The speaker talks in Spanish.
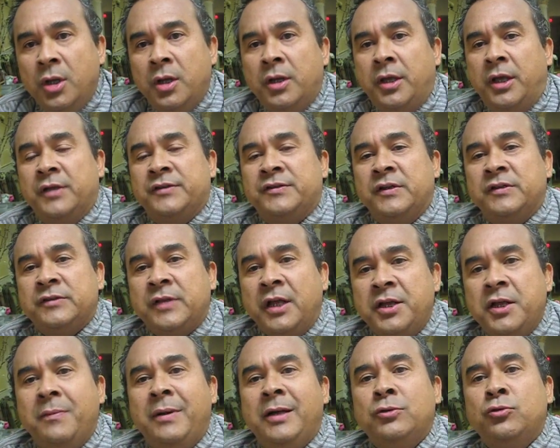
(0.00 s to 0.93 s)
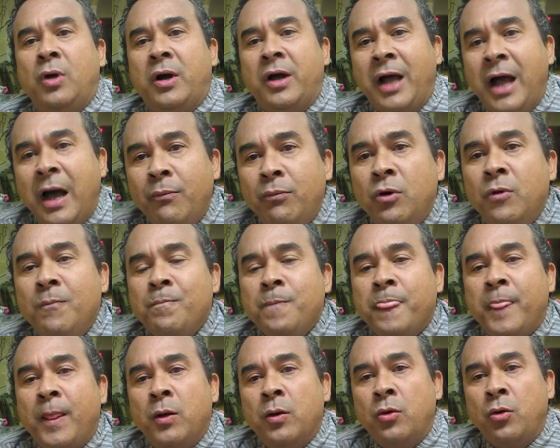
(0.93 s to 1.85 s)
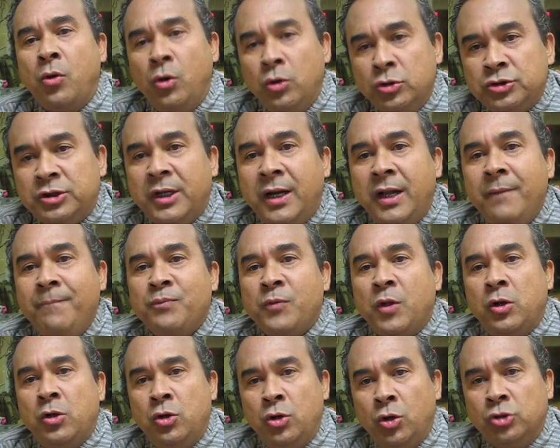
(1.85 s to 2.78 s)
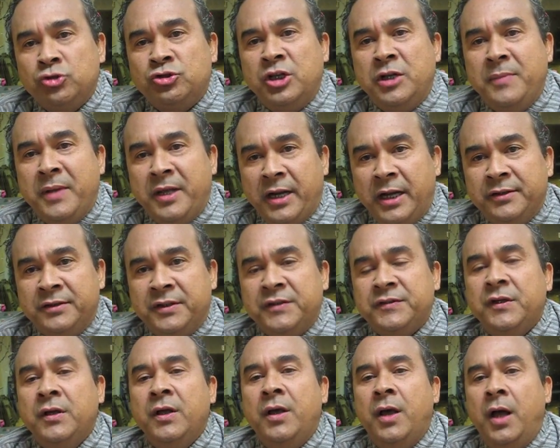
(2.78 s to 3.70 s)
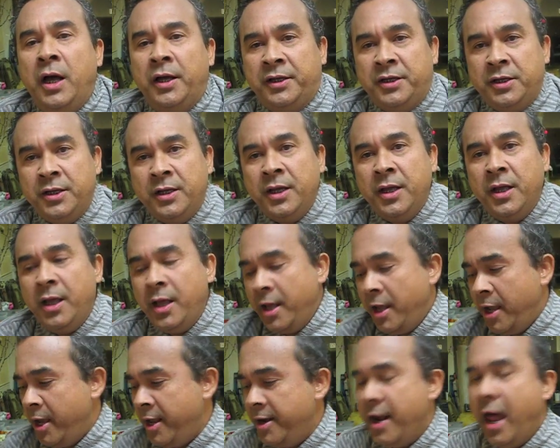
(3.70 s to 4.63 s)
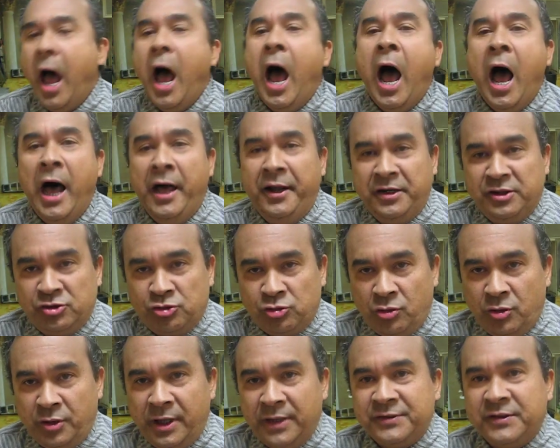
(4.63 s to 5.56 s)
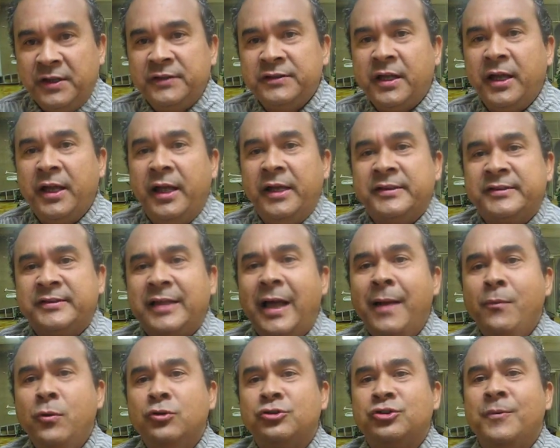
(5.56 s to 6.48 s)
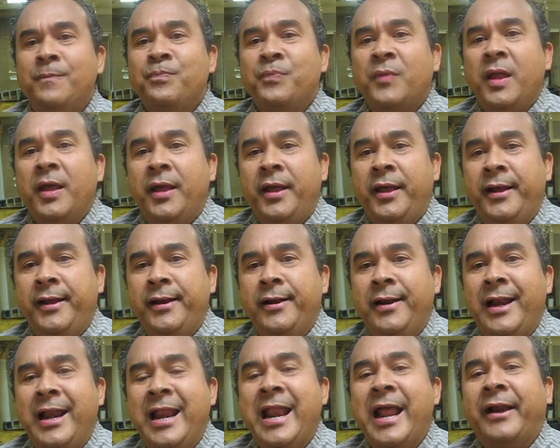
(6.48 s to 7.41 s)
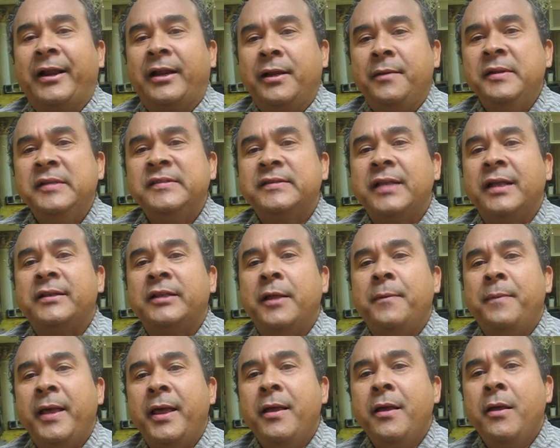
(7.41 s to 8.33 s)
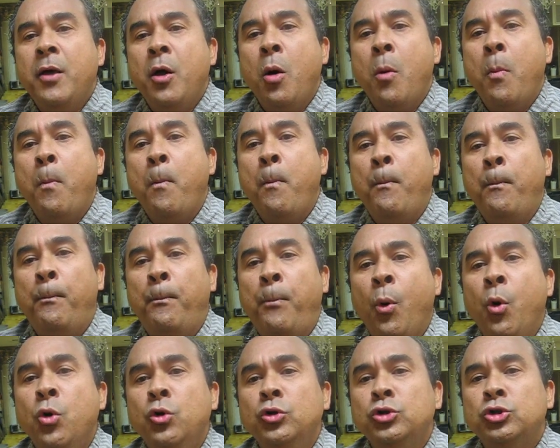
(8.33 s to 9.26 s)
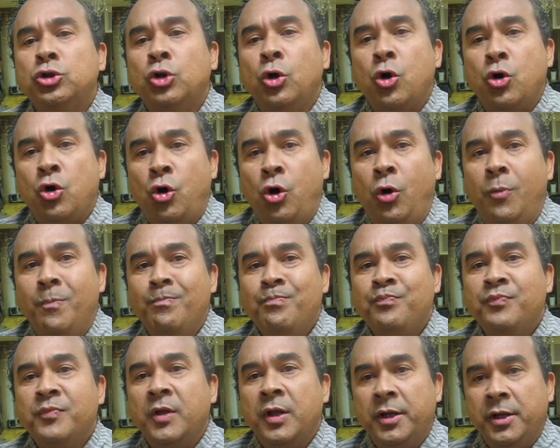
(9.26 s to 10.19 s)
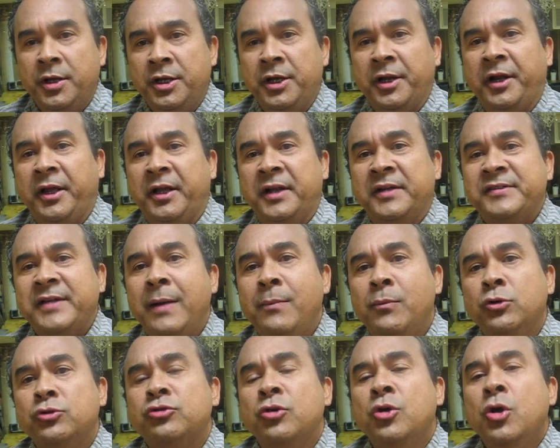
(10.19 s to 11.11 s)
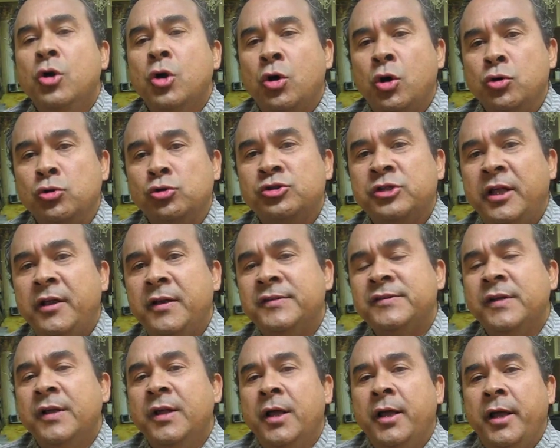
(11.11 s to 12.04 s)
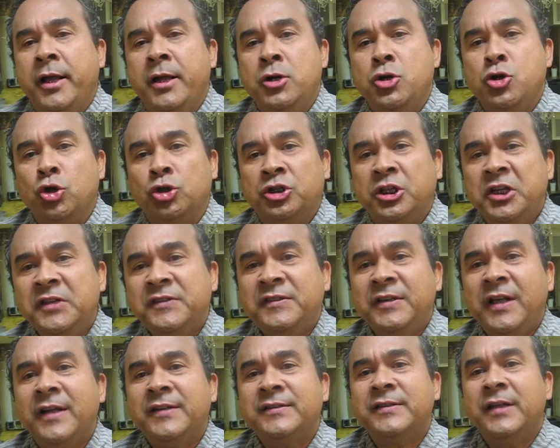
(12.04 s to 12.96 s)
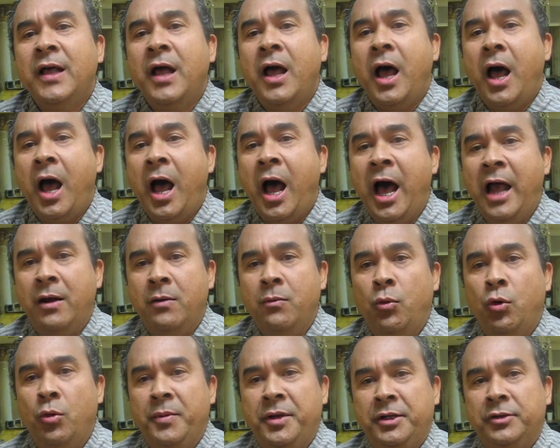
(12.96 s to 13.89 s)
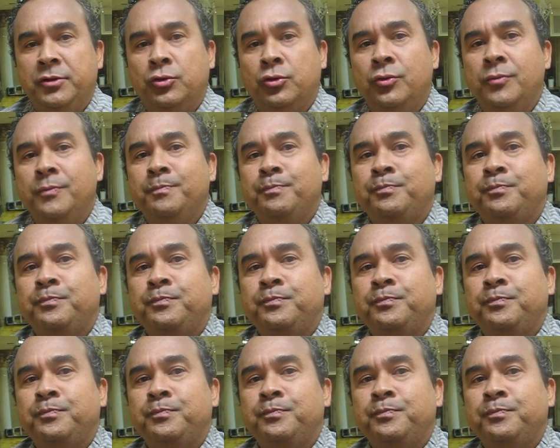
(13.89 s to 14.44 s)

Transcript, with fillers: que se está llevando a cabo contra los inmigrantes aquí en Arizona. Así es que estamos en la revista TV.com y regresamos con ustedes en Noticias al Momento.